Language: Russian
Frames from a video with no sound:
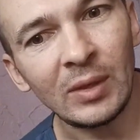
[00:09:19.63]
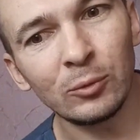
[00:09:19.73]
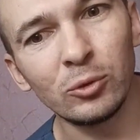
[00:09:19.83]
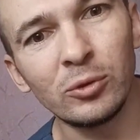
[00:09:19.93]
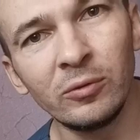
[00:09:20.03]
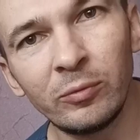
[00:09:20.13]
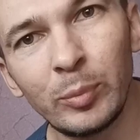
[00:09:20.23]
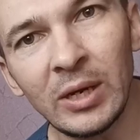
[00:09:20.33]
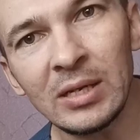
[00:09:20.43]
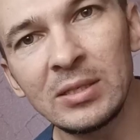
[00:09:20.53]
То есть он
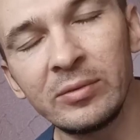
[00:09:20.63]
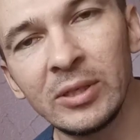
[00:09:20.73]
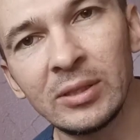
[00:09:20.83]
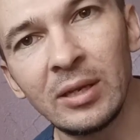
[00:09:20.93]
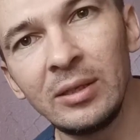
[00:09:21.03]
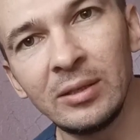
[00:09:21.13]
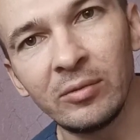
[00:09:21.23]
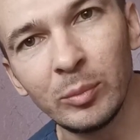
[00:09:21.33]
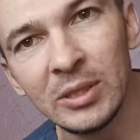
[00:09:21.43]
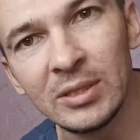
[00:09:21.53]
вбрасывает какие-то
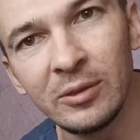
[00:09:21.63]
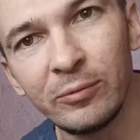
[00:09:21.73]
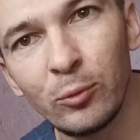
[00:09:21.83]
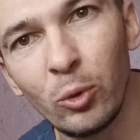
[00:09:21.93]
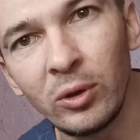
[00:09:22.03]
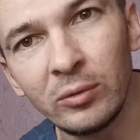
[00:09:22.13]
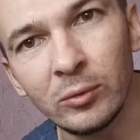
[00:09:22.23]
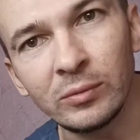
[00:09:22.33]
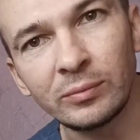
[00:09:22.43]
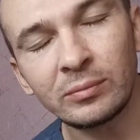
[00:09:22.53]
мысли в
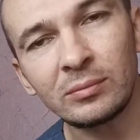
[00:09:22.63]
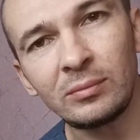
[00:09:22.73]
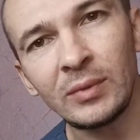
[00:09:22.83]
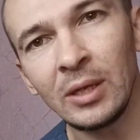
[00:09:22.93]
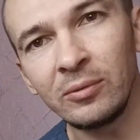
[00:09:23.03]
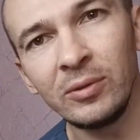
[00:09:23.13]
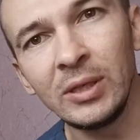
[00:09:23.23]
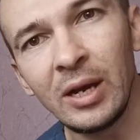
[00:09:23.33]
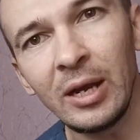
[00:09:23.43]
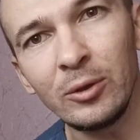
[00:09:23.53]
голову,
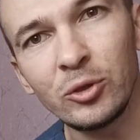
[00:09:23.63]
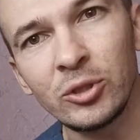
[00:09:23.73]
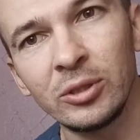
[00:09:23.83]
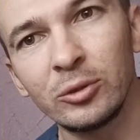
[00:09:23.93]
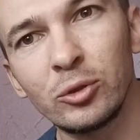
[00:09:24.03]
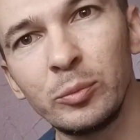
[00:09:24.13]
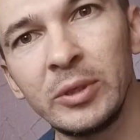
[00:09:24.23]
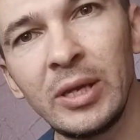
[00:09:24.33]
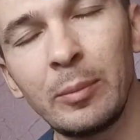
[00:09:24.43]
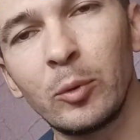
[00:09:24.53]
отвлекающие, чтобы
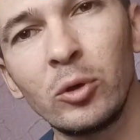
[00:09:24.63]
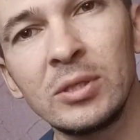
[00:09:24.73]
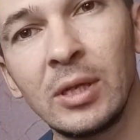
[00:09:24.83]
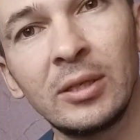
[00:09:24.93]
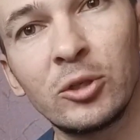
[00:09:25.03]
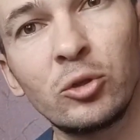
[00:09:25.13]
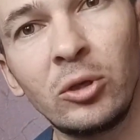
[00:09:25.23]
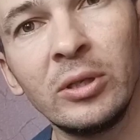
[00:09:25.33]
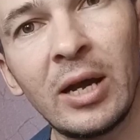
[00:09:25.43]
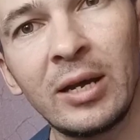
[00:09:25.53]
я просто
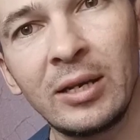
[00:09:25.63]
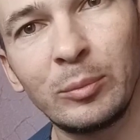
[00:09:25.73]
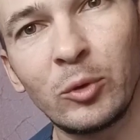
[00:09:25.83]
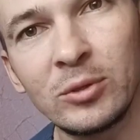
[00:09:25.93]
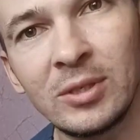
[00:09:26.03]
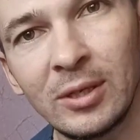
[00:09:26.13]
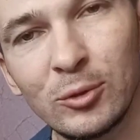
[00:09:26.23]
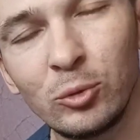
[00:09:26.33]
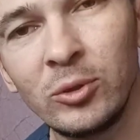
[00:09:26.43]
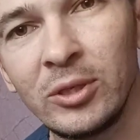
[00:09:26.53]
отошел нахрен просто
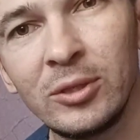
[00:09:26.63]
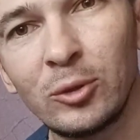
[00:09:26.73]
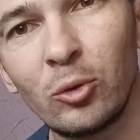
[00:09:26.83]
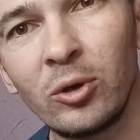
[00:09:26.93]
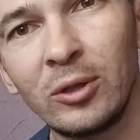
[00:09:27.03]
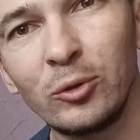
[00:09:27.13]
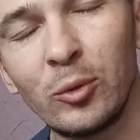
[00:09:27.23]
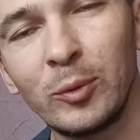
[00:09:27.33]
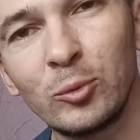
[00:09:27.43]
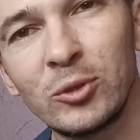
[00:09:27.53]
отсюда и не трогал
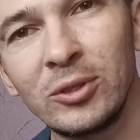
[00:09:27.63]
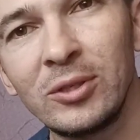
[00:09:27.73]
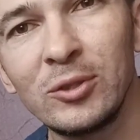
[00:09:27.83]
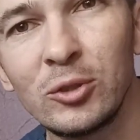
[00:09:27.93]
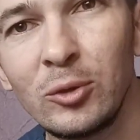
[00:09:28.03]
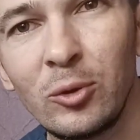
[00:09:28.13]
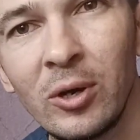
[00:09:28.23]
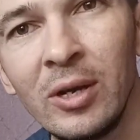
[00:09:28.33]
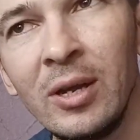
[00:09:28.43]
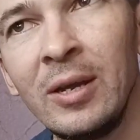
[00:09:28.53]
ее, потому что это
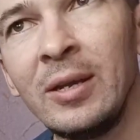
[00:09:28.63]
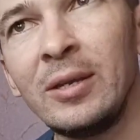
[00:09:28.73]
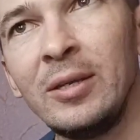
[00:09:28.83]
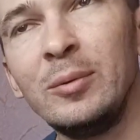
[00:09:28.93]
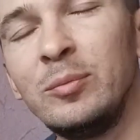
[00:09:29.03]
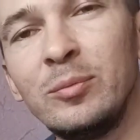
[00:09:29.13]
тяжело. И